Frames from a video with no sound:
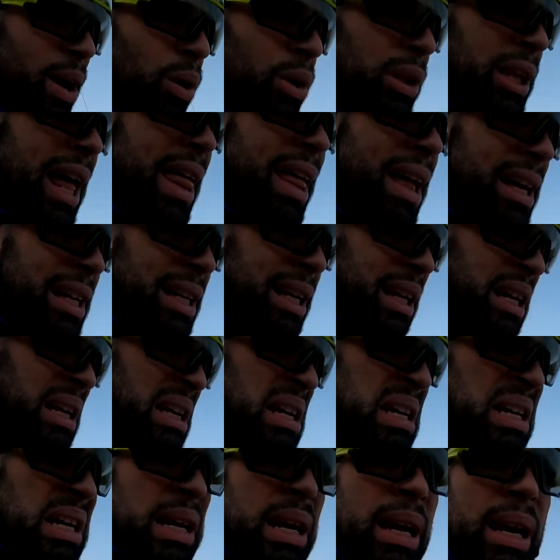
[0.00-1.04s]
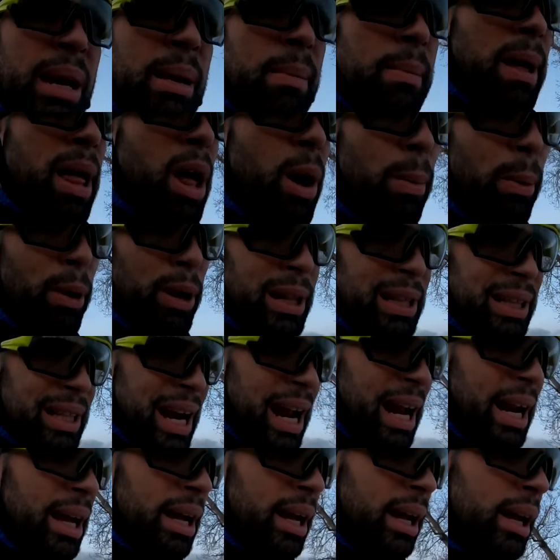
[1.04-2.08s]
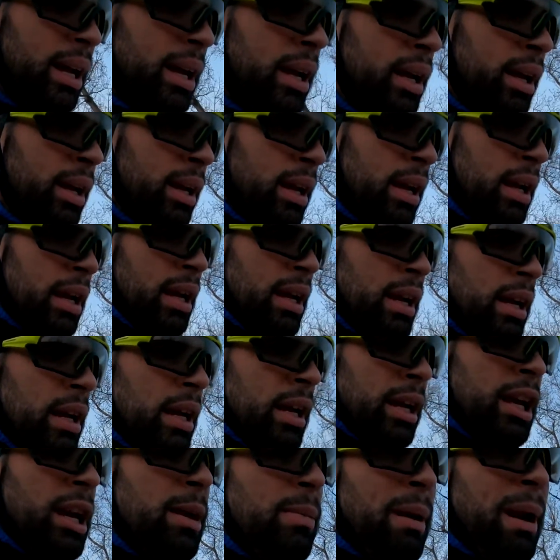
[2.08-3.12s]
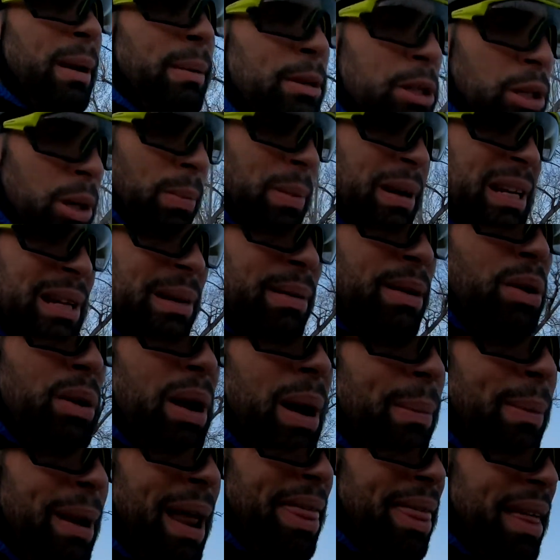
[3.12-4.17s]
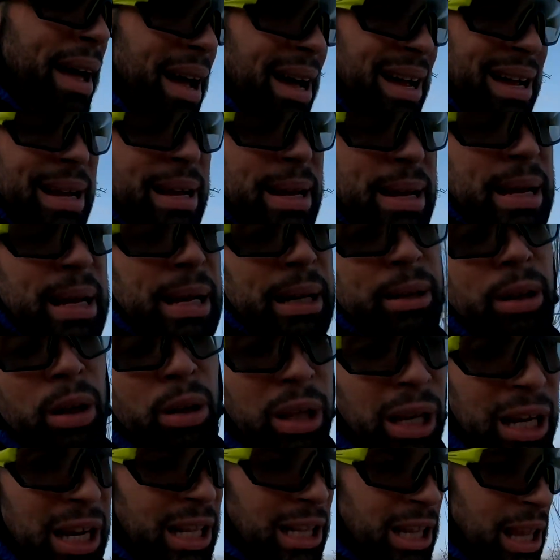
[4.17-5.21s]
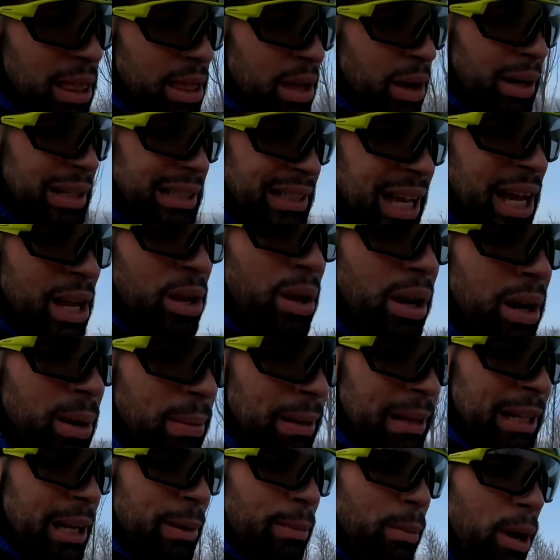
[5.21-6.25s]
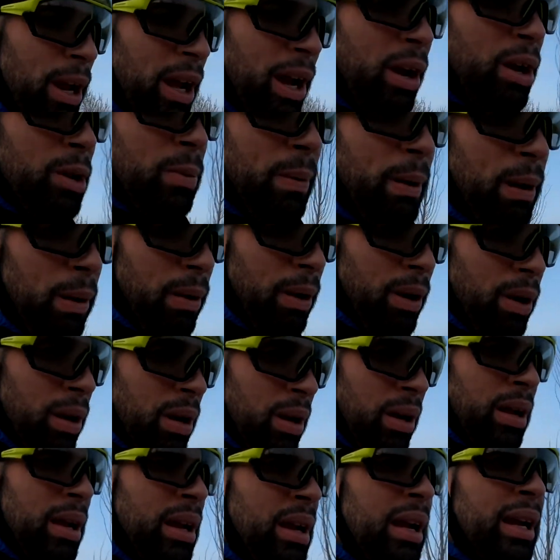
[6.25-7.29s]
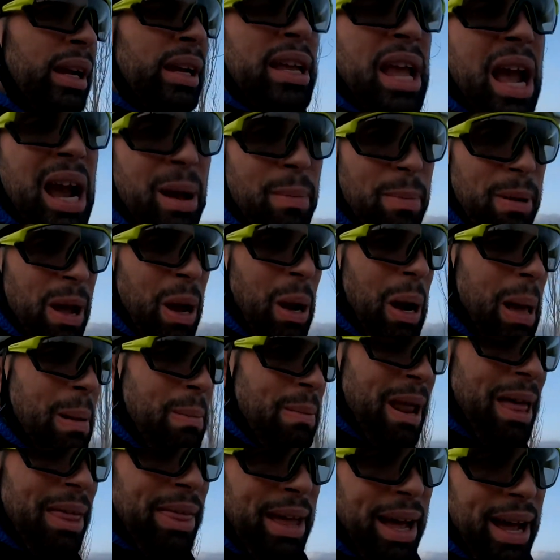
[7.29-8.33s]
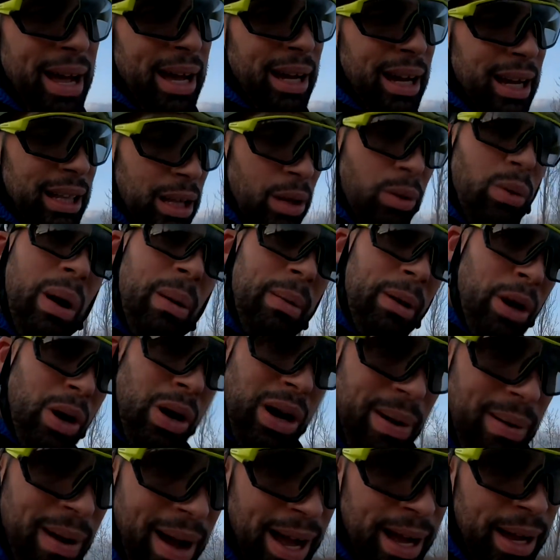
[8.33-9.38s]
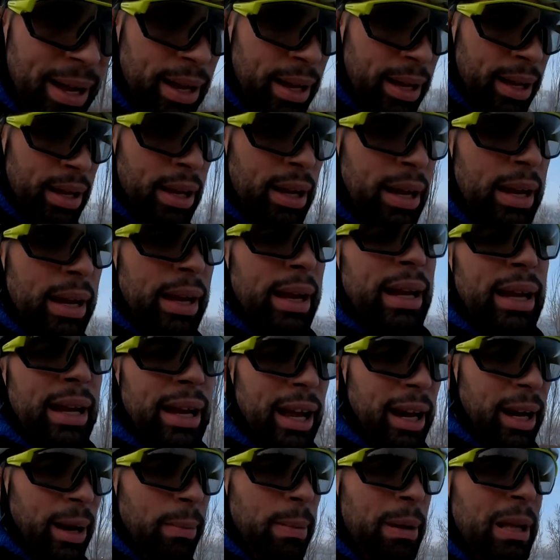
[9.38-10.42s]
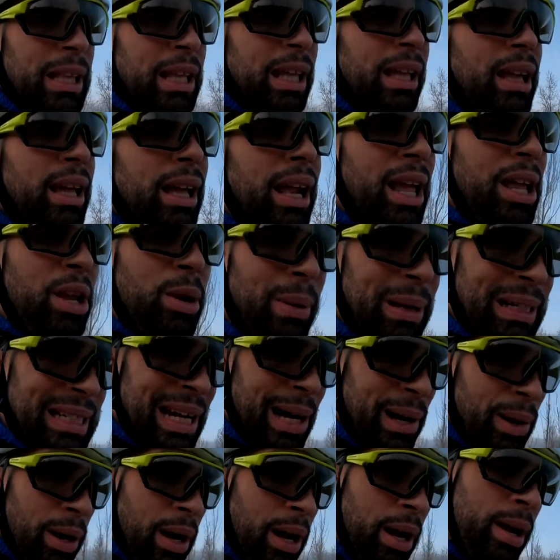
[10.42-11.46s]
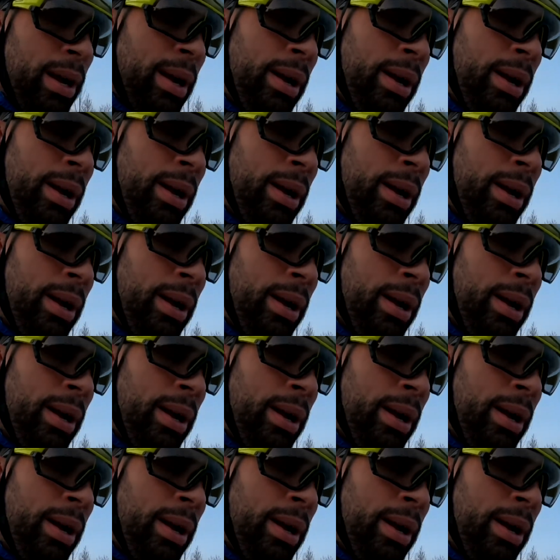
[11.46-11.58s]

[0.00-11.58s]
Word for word: agotadas me ha dado por entrar y para mi sorpresa había una plaza no tenía intención este año de repetir Monegros, pero bueno, ya que he pillado la plaza, que tengo un amigo que va, que repite del año pasado,